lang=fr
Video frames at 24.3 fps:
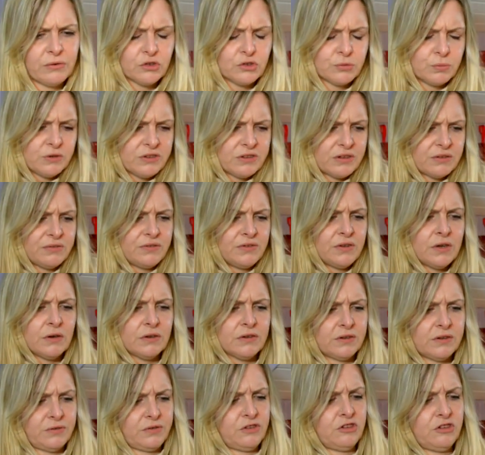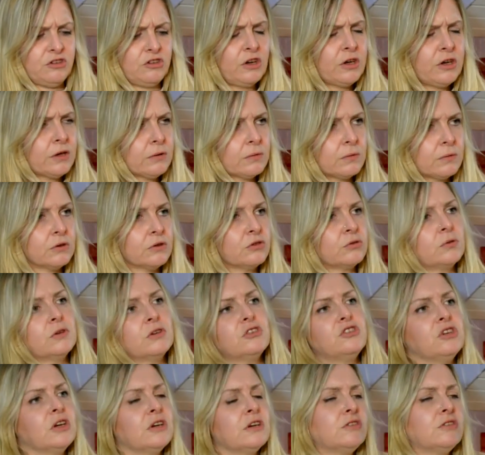franchement ça fait, euh, ça fait cher quoi. Je crois
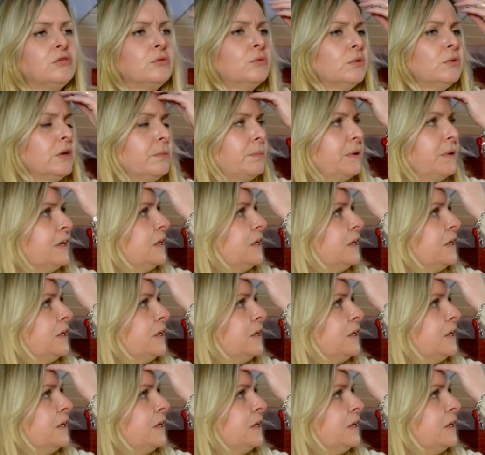que chez Action on les